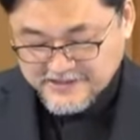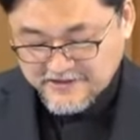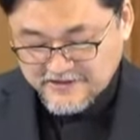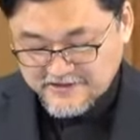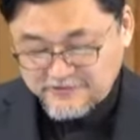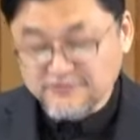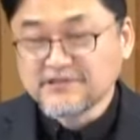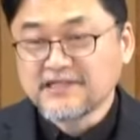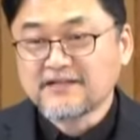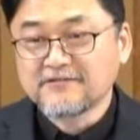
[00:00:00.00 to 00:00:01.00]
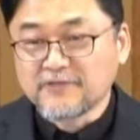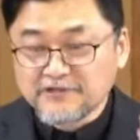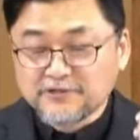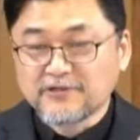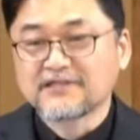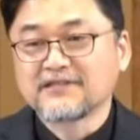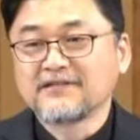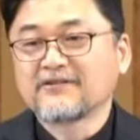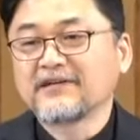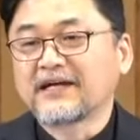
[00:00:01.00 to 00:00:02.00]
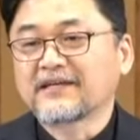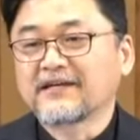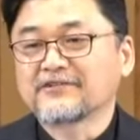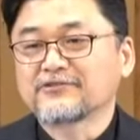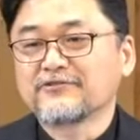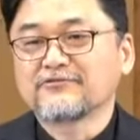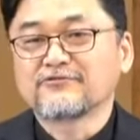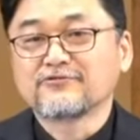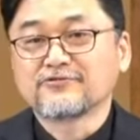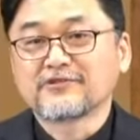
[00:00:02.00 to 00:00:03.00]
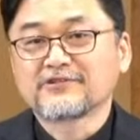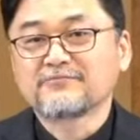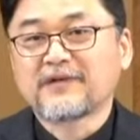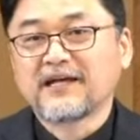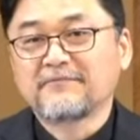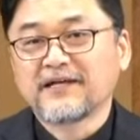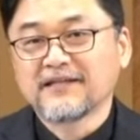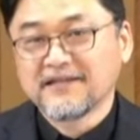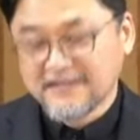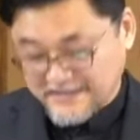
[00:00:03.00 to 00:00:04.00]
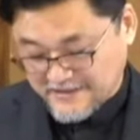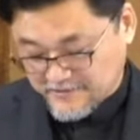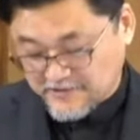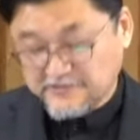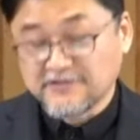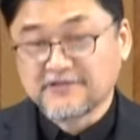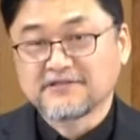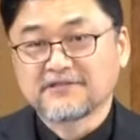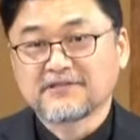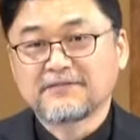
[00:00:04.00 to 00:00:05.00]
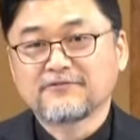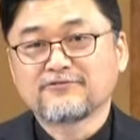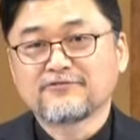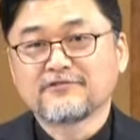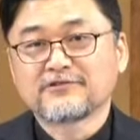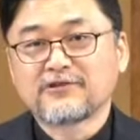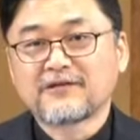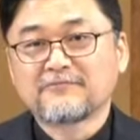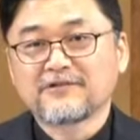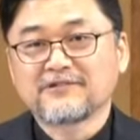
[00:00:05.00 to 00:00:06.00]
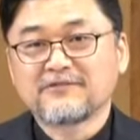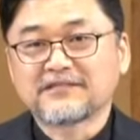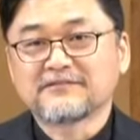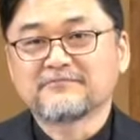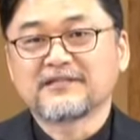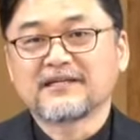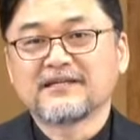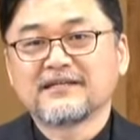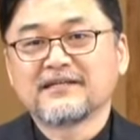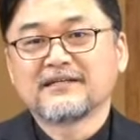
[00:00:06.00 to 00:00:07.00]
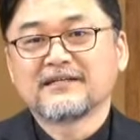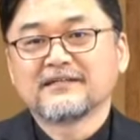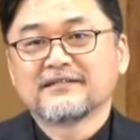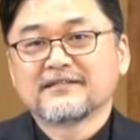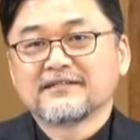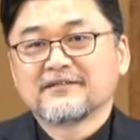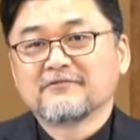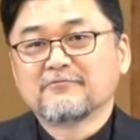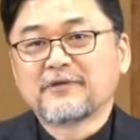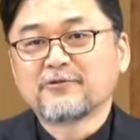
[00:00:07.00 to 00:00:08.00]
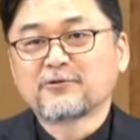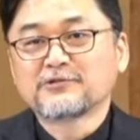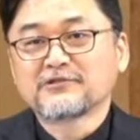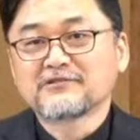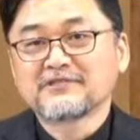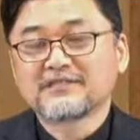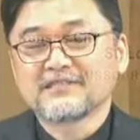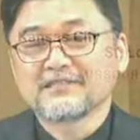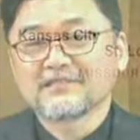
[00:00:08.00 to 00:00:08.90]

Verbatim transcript: 저는 숫자를 머릿속에 그리는 거에 약해가지고 눈으로 이렇게 좀 봐야만 머릿속에 그려지기 때문에 구글 지도에 한번 그려봤습니다. 맨 오른쪽 끝이